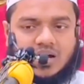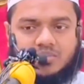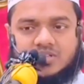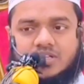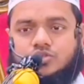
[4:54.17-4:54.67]

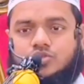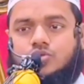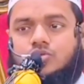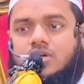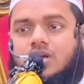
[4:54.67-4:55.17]
আমাদের
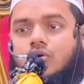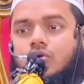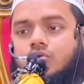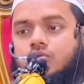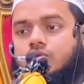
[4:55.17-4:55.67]
জন্য তারা
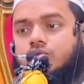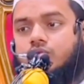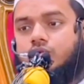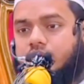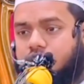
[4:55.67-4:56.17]
গণতন্ত্র
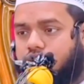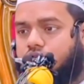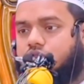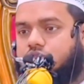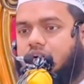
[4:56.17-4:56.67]
এই
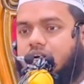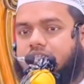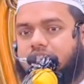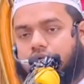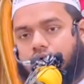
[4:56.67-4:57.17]
জন্য চায়
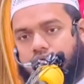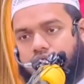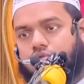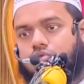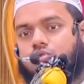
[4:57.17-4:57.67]
যে
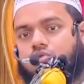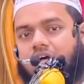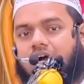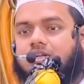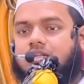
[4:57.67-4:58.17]
গণতন্ত্র
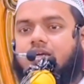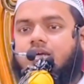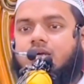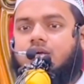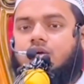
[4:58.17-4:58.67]
থাকলে
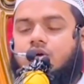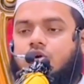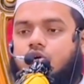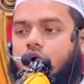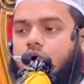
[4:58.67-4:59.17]

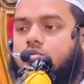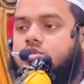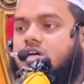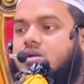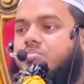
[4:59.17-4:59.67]
ক্ষমতার